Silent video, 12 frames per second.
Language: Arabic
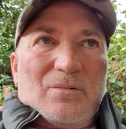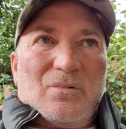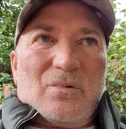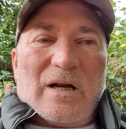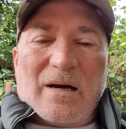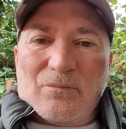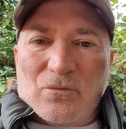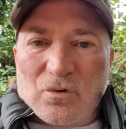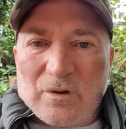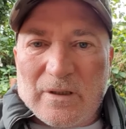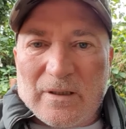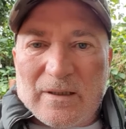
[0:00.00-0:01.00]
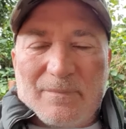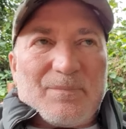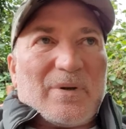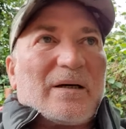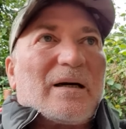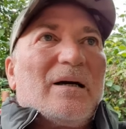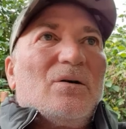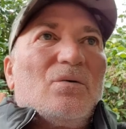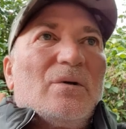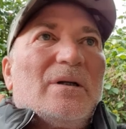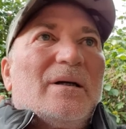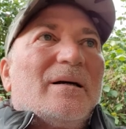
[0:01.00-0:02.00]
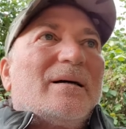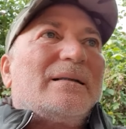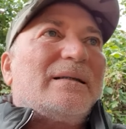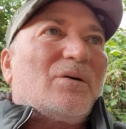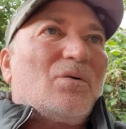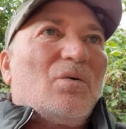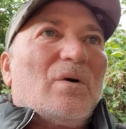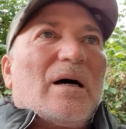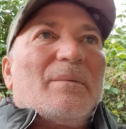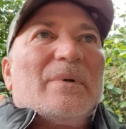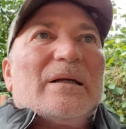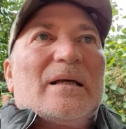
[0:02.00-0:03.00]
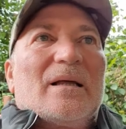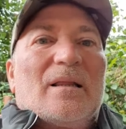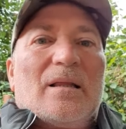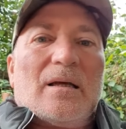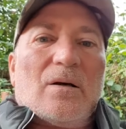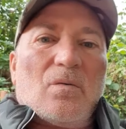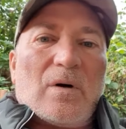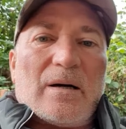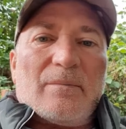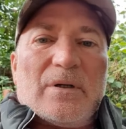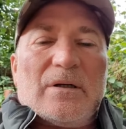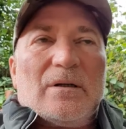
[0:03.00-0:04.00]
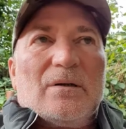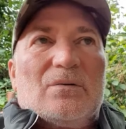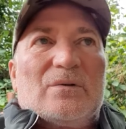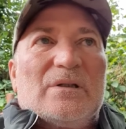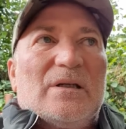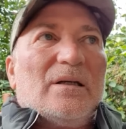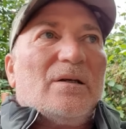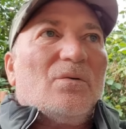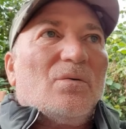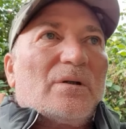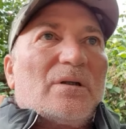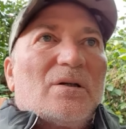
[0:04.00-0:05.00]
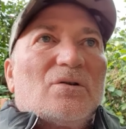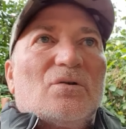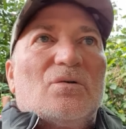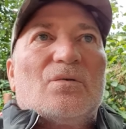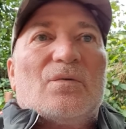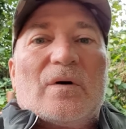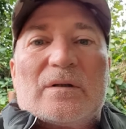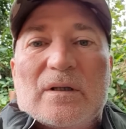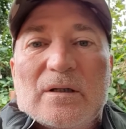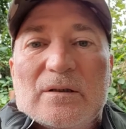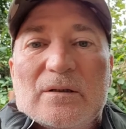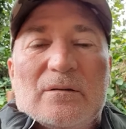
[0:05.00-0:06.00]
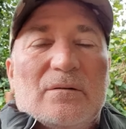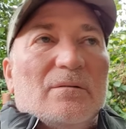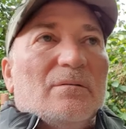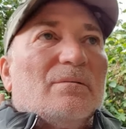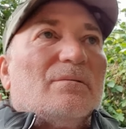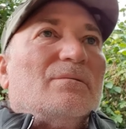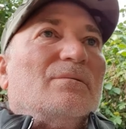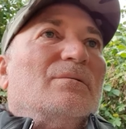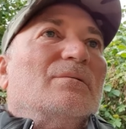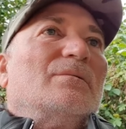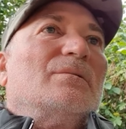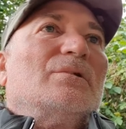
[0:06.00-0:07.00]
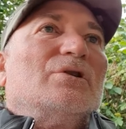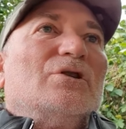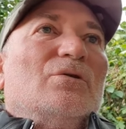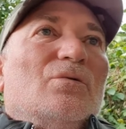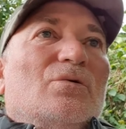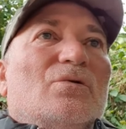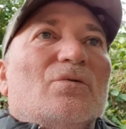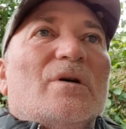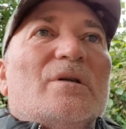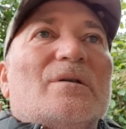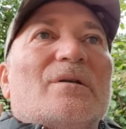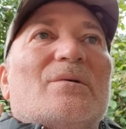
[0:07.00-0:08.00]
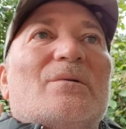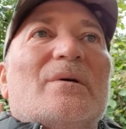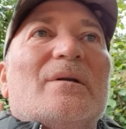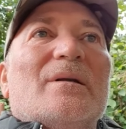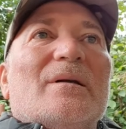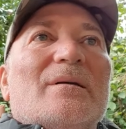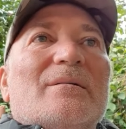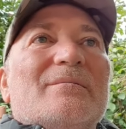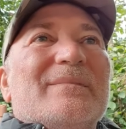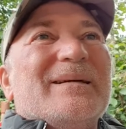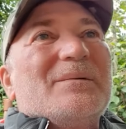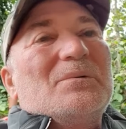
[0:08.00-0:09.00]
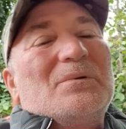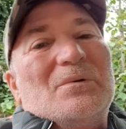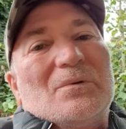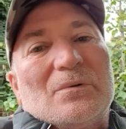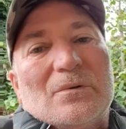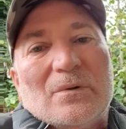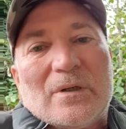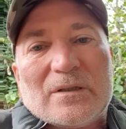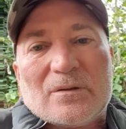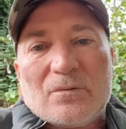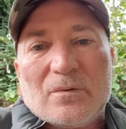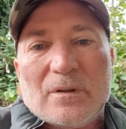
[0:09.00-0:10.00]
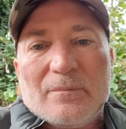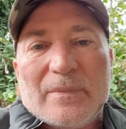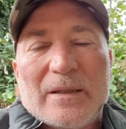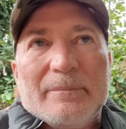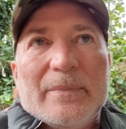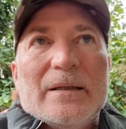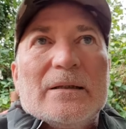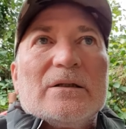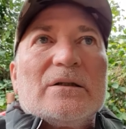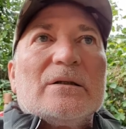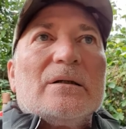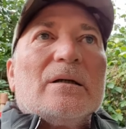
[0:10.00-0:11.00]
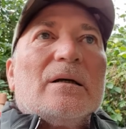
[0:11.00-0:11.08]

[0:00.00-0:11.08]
والحمد لله يا ربي قالوا لي يا خويا اعمل كذا واعمل اوتيل وتا تشوف وتا يجيو التوانسه وكذا قلت له قلت له عايش خويا ما مانيش